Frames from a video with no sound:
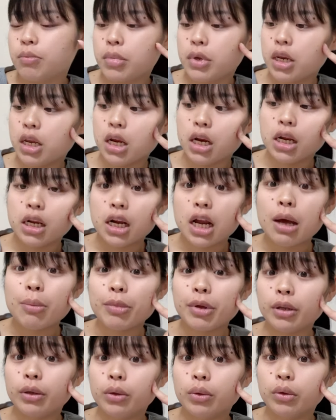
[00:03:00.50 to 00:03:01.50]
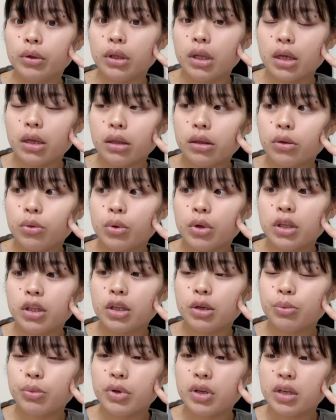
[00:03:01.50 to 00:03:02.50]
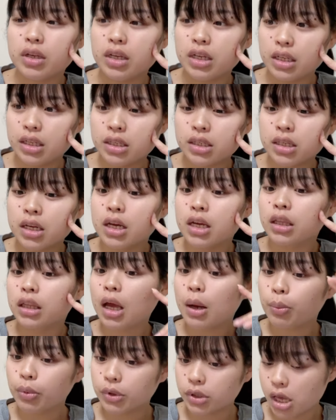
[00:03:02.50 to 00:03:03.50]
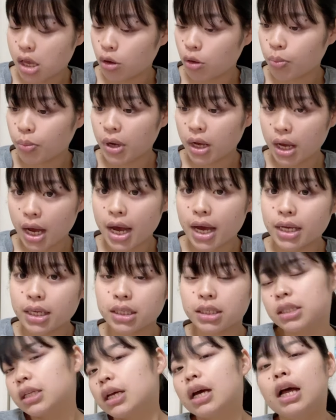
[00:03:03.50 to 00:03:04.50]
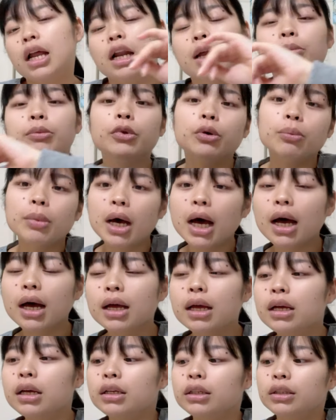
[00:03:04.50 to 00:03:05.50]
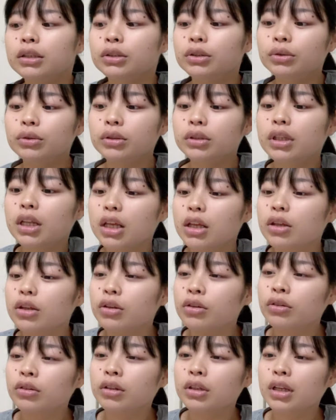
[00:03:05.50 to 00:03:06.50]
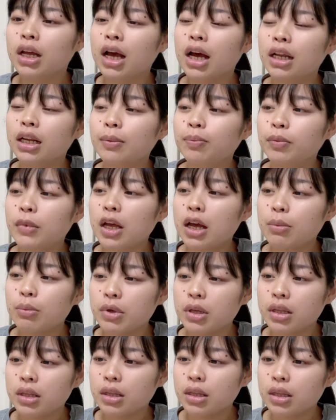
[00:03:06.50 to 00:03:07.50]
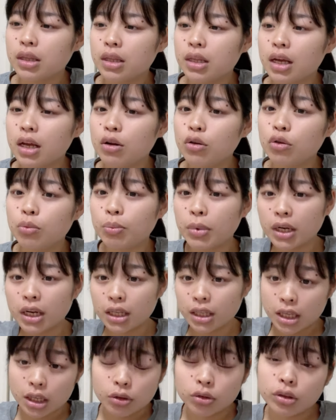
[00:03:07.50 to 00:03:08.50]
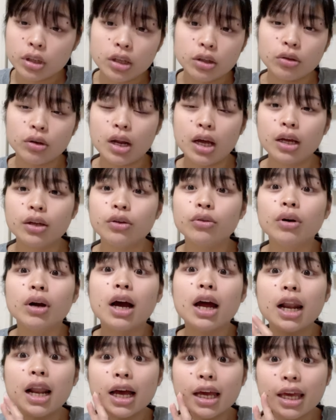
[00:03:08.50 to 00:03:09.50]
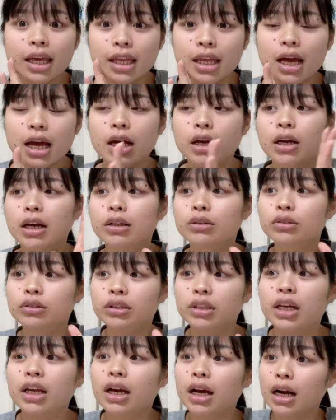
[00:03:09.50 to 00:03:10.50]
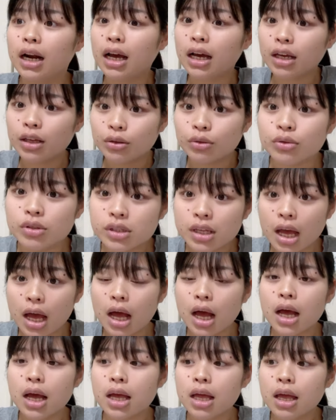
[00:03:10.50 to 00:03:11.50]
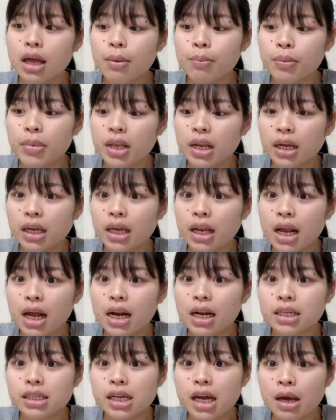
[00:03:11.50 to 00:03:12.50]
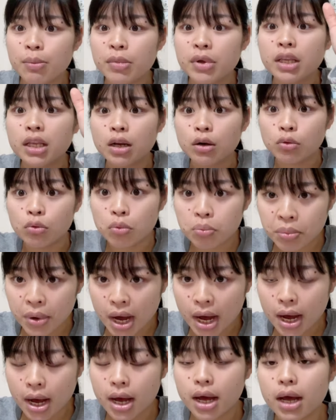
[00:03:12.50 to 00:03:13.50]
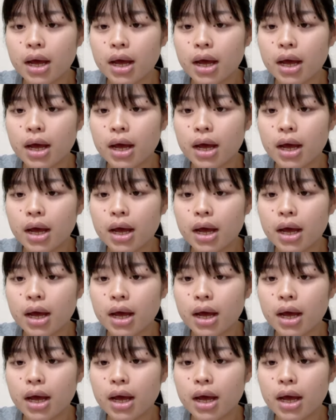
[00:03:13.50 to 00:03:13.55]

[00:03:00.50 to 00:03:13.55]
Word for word: pinili namin lote. 20 minutes. Tapos ito pa guys, alam nyo ba, dun di, yung nahanap namin na lupa na dito dito lang, yung kalaki niya, ganun din kalaki dun sa pinakilala sa amin na lupa.